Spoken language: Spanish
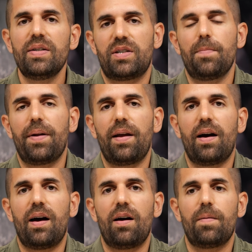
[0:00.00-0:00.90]
siempre
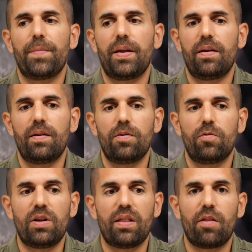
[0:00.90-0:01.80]
ha eh,
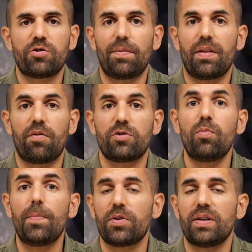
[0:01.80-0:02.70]
utilizado estabilizadores
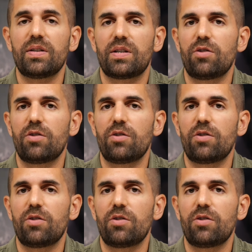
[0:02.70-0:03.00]
muy potentes